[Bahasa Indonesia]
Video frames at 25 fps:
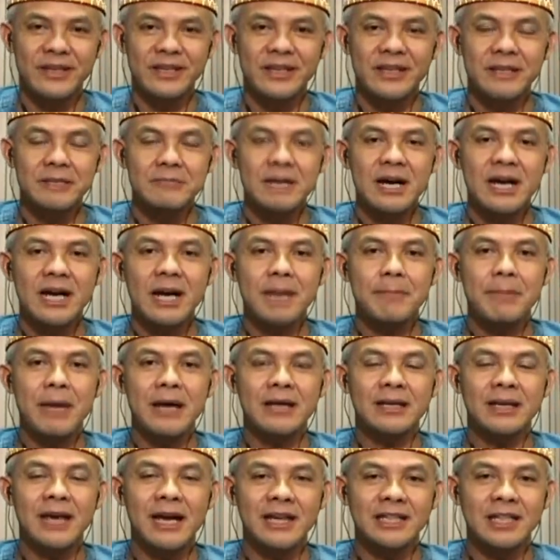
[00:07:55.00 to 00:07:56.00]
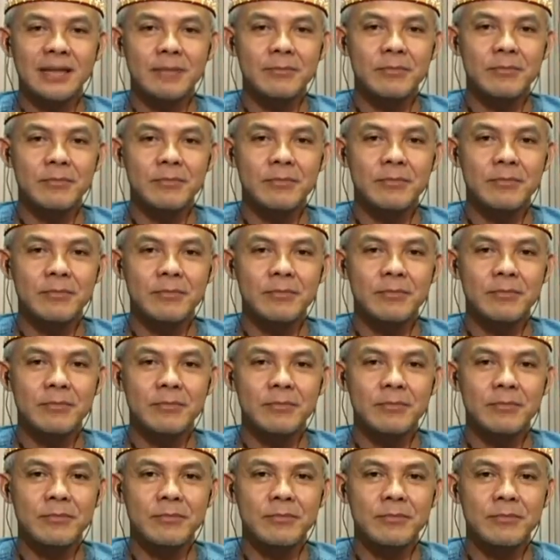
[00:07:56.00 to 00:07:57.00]
maka pagar tembok itu
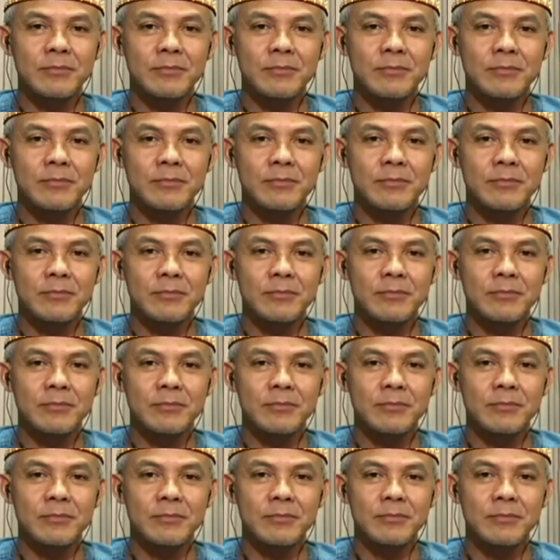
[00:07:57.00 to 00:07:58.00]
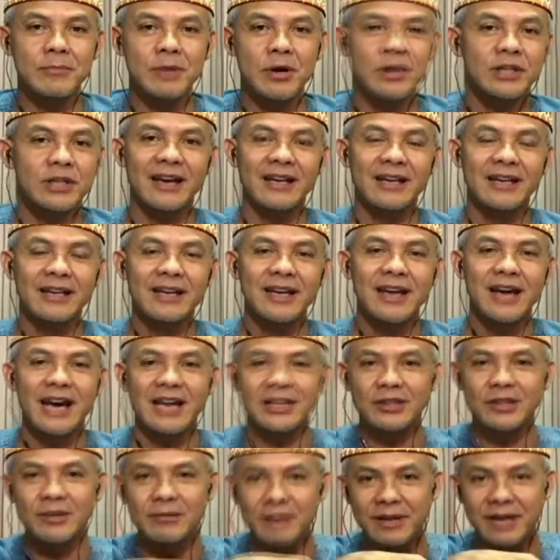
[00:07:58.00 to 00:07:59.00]
digembur gampang dilompati bisa
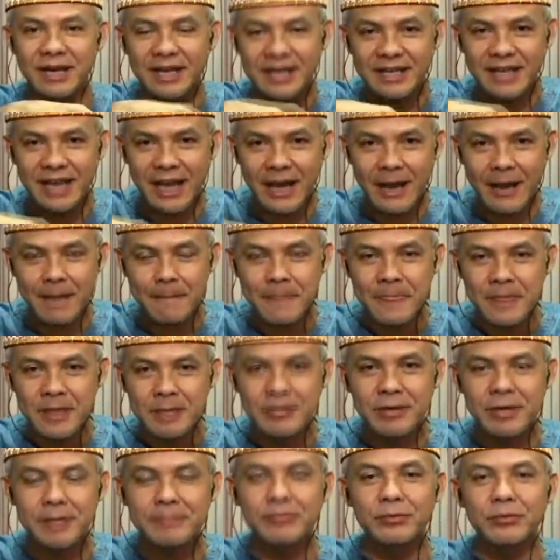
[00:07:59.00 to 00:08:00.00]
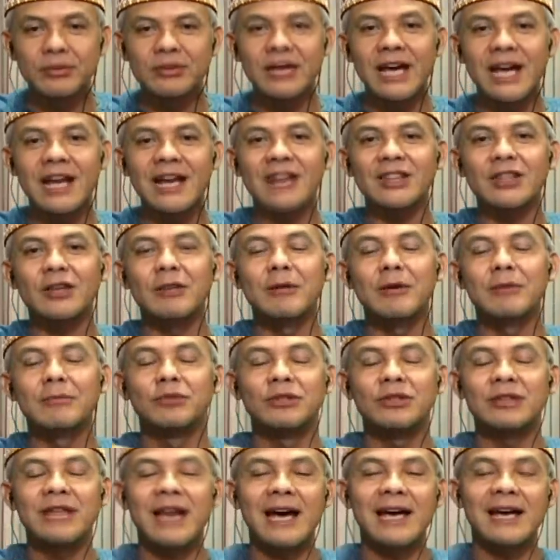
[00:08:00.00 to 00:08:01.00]
atau mereka berputar atau
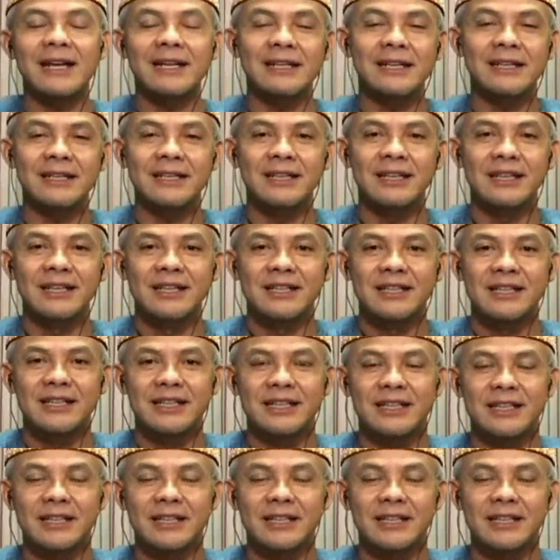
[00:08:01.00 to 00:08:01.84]
memutari eh,